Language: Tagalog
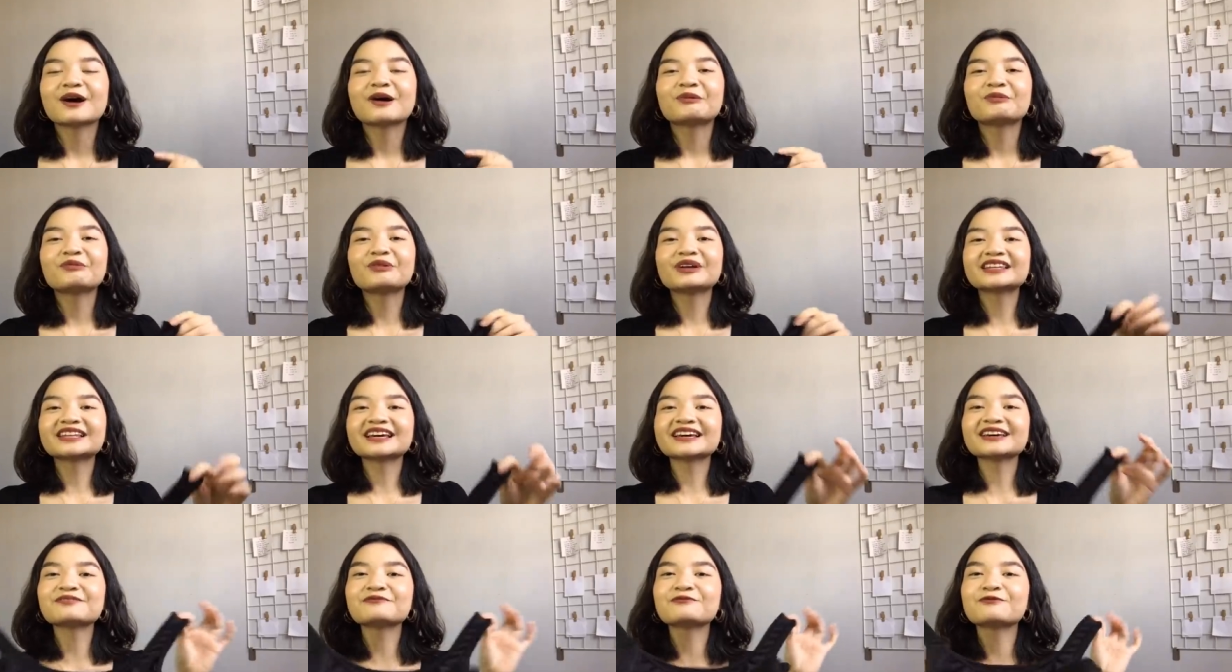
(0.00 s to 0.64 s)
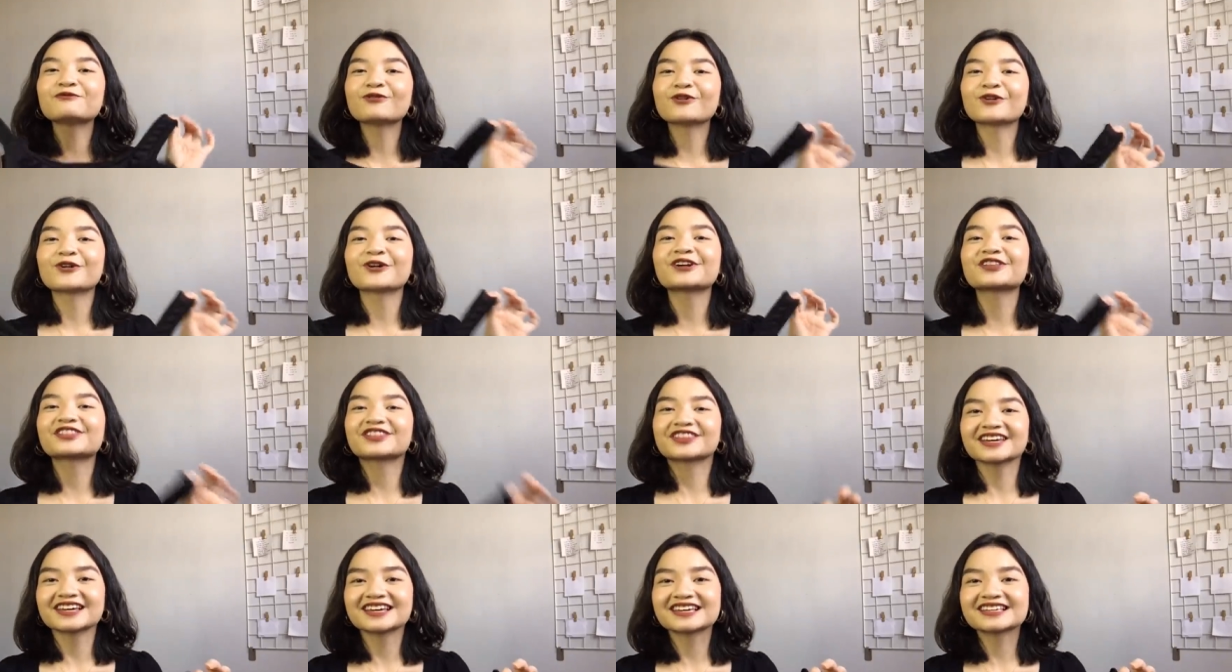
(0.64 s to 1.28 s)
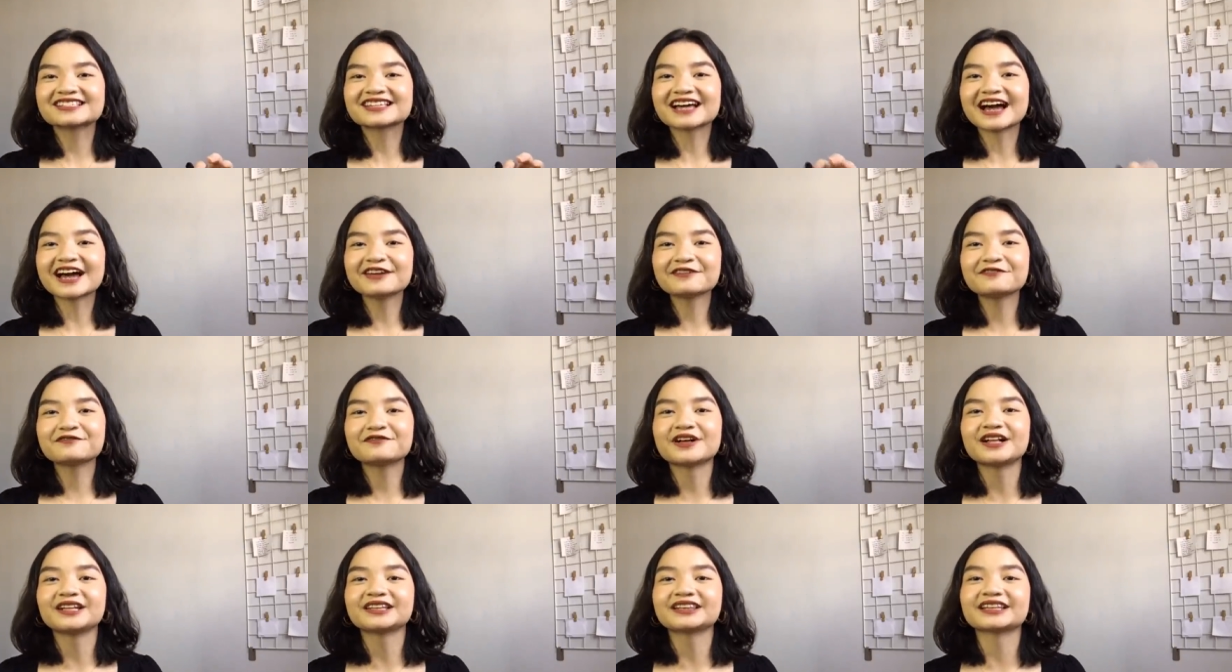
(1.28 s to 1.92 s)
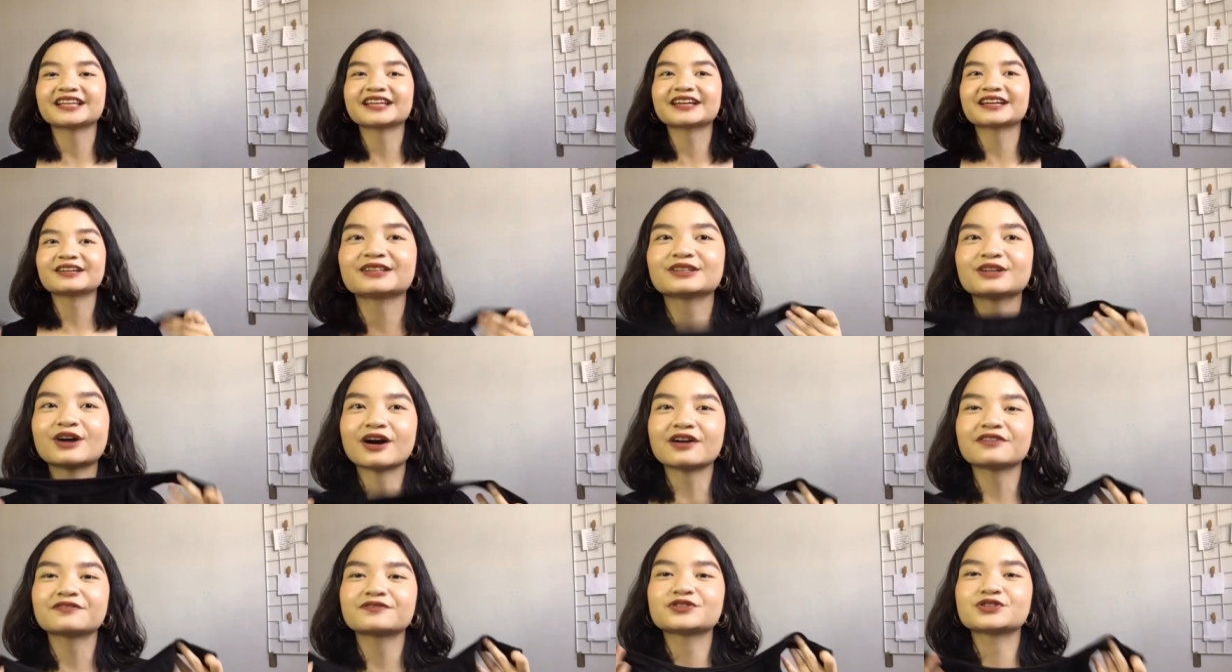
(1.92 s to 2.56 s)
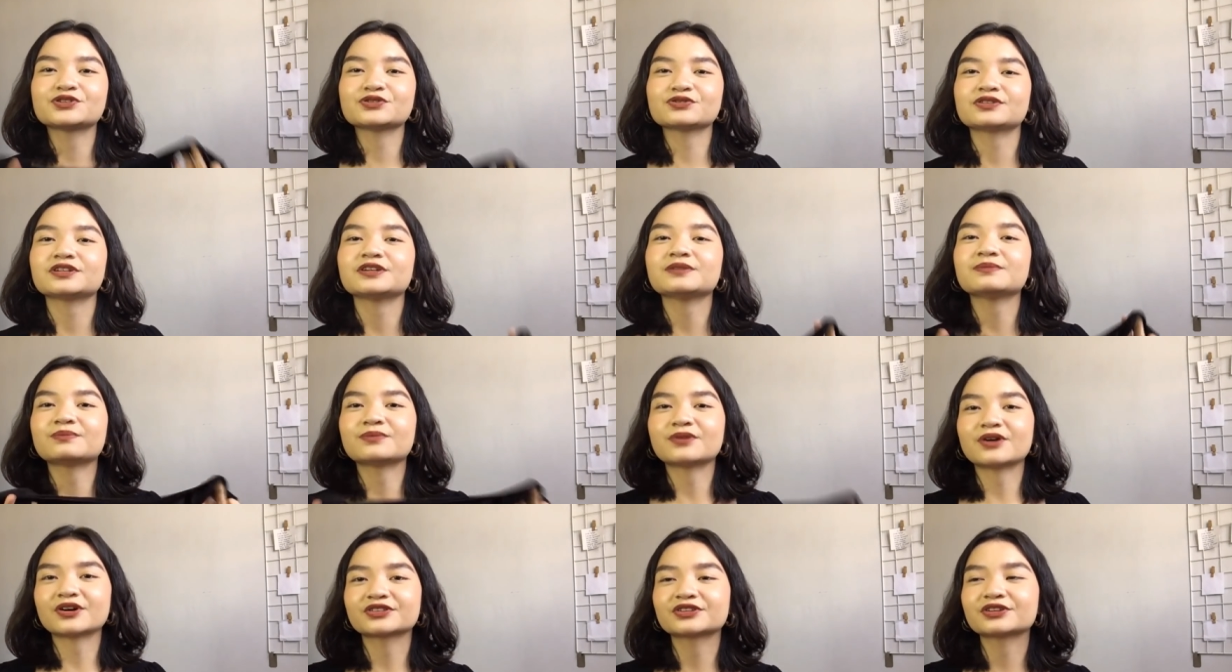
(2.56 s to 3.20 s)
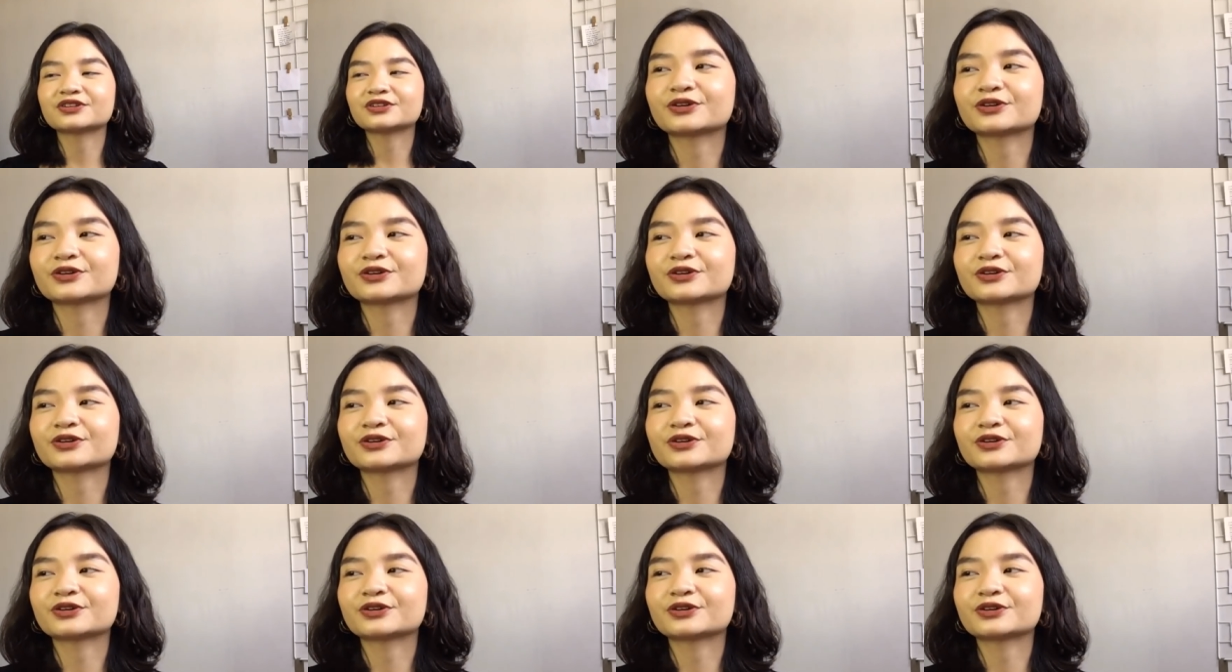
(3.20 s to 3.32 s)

when I wore this, I felt like an off-duty model